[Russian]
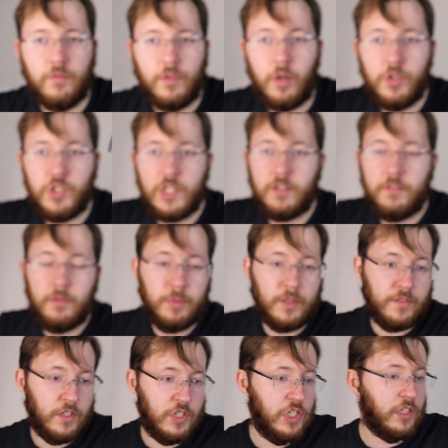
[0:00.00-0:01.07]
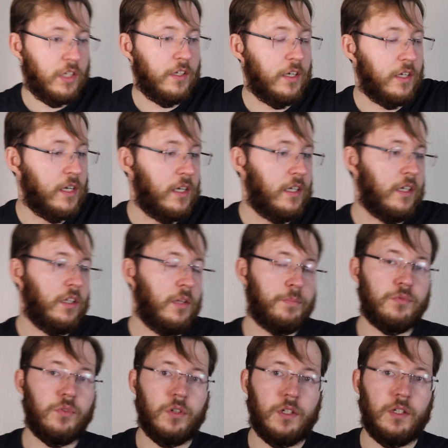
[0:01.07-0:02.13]
Короче, эта виброзащита, она реально
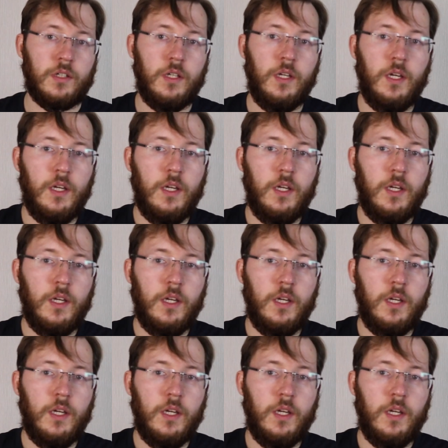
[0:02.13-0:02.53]
неплохо